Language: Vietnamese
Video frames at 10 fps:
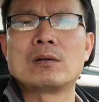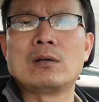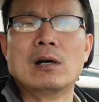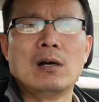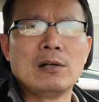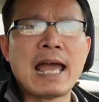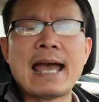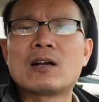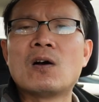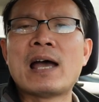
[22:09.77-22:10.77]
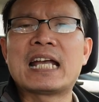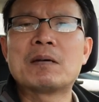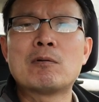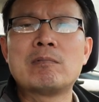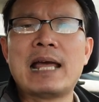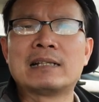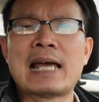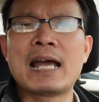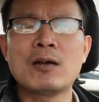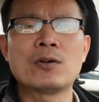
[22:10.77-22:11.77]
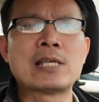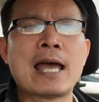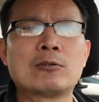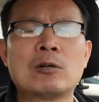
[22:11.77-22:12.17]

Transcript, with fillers: rồi ra coi hai cái bóng đèn thắng rồi sao